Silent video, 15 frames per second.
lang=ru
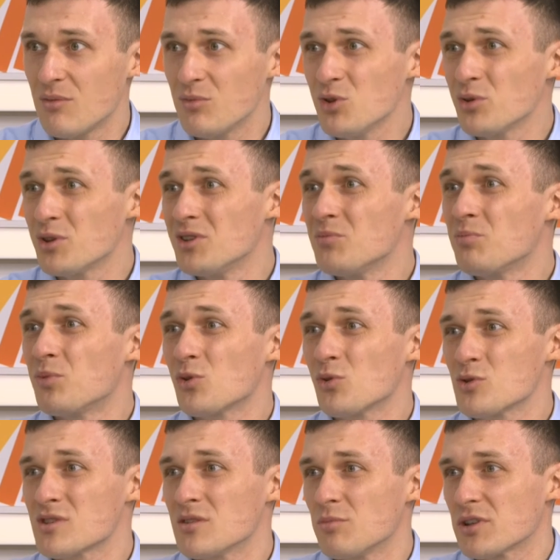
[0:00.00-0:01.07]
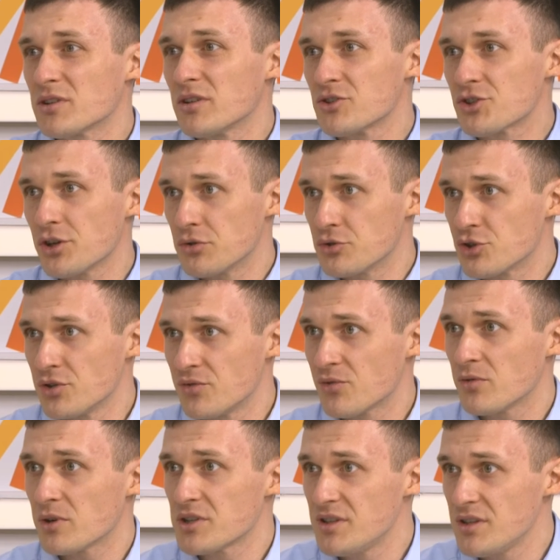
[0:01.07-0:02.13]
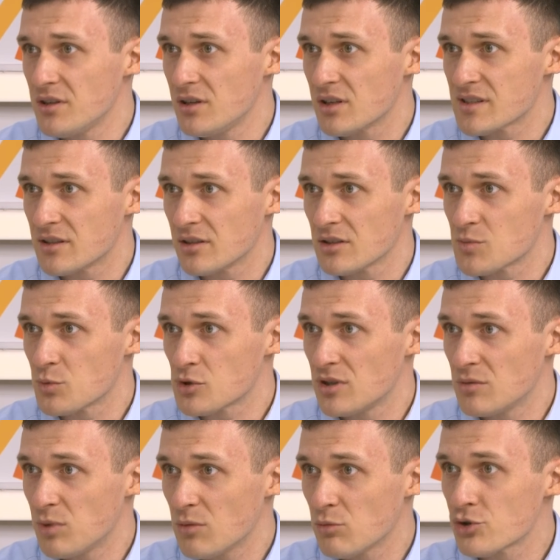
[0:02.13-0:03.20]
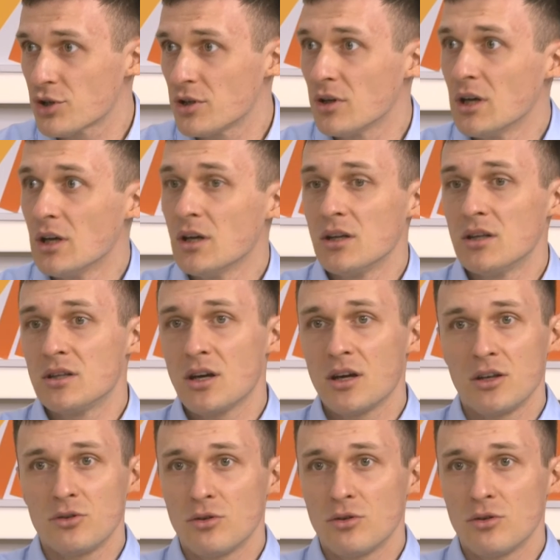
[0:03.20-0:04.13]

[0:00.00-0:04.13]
А многие просто продолжают жить в квартире, осталась после бабушки. Я